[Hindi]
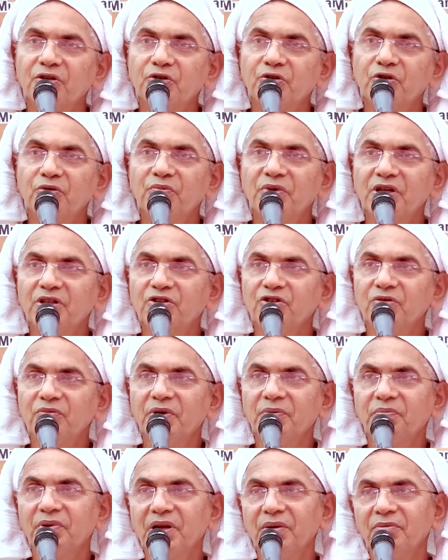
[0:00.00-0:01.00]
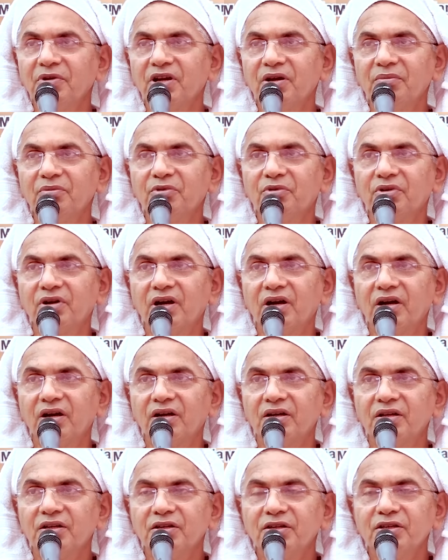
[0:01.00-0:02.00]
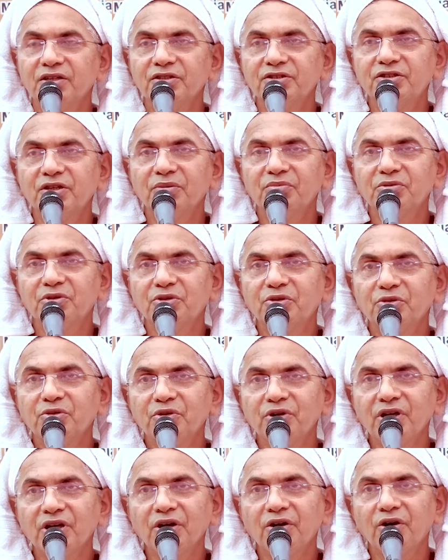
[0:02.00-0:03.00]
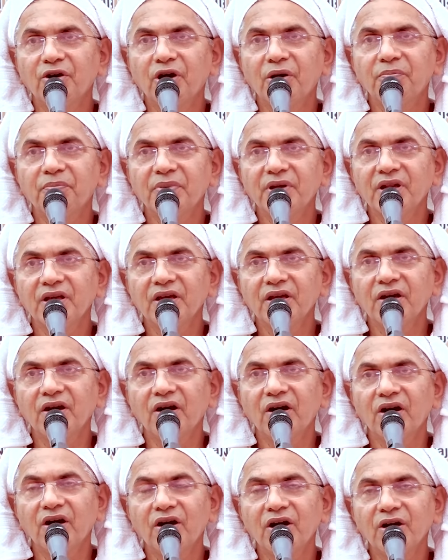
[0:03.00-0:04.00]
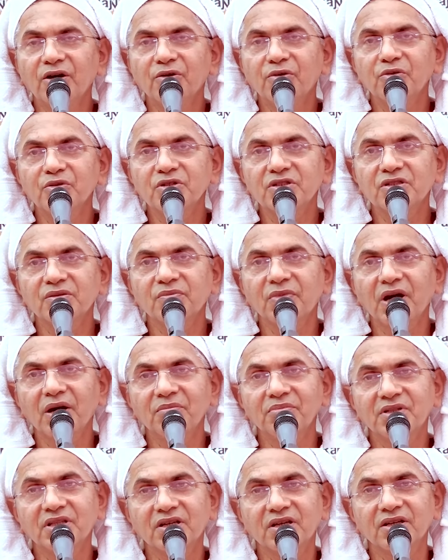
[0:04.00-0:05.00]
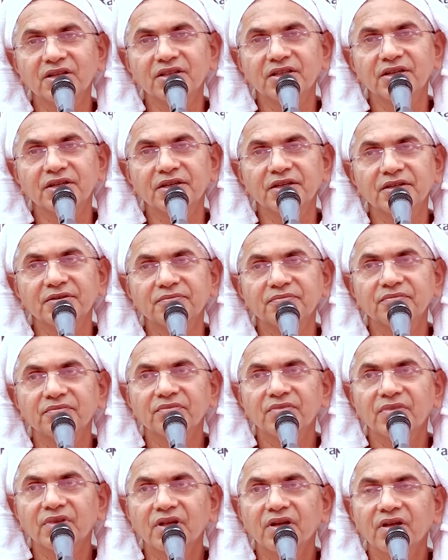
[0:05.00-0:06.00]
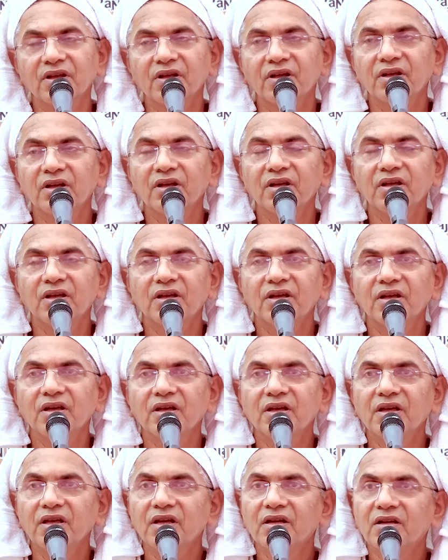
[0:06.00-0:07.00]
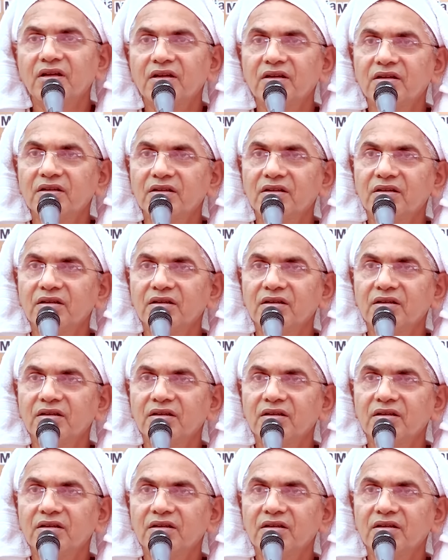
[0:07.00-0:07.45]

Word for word: दो व्यक्तियों में प्रेम कब होगा जब दोनों अपने अहंग को समाप्त कर देंगे एक